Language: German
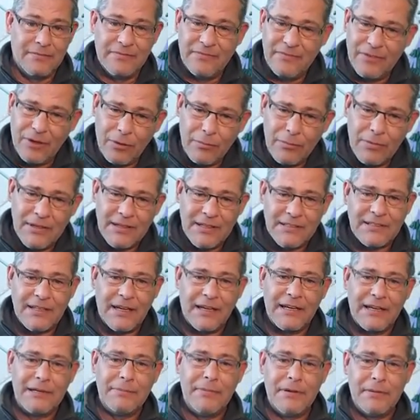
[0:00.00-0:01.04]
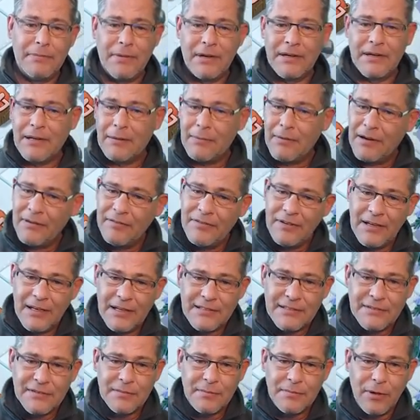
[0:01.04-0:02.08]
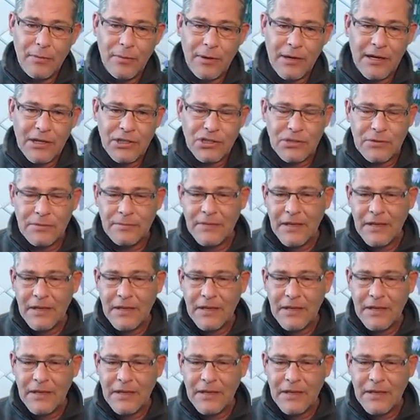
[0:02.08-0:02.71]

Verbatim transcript: warum man das eigentlich mitmacht. Aber wir lassen uns mal überraschen.